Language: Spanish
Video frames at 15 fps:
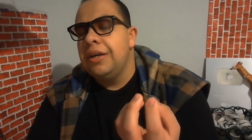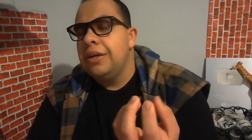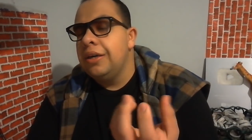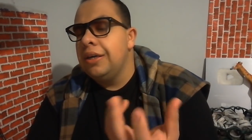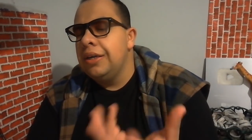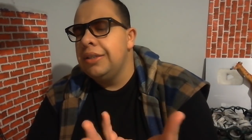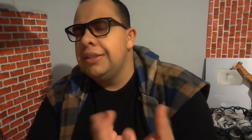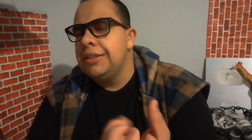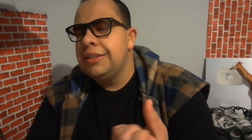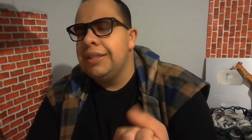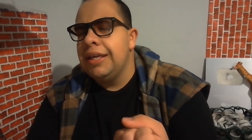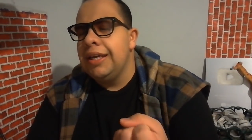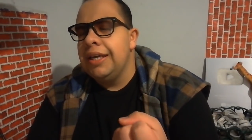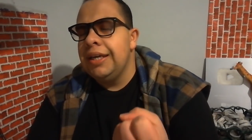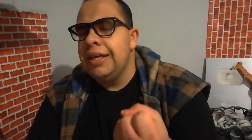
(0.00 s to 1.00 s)

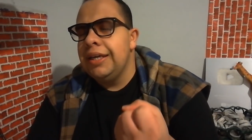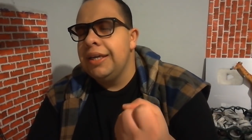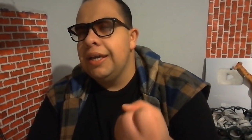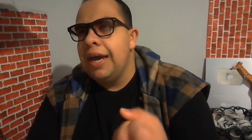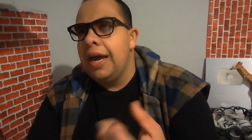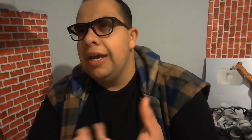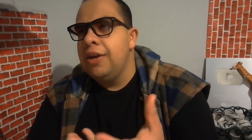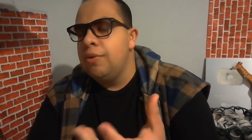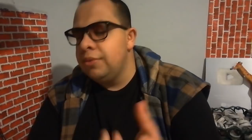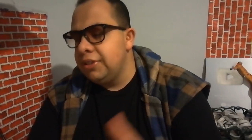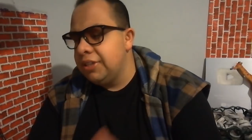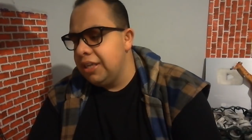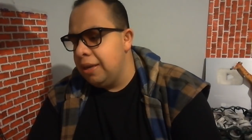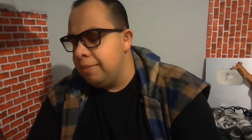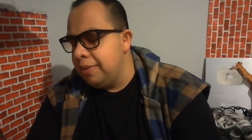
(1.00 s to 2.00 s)
este, ay, ¿cómo
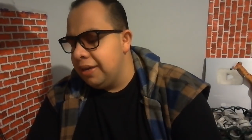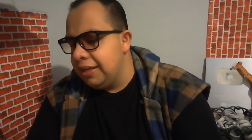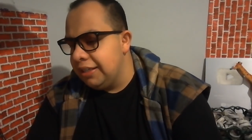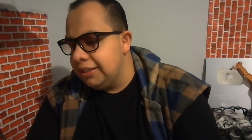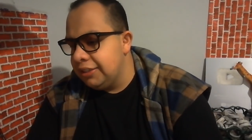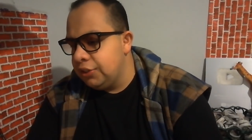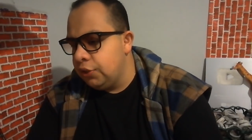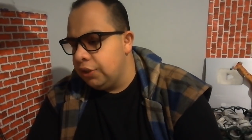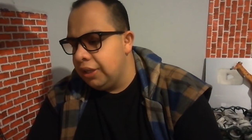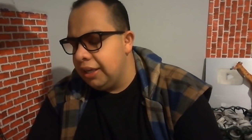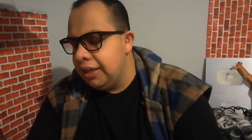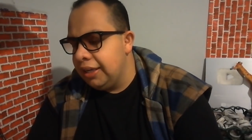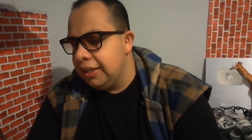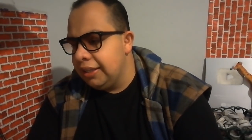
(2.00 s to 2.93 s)
se llama esto de,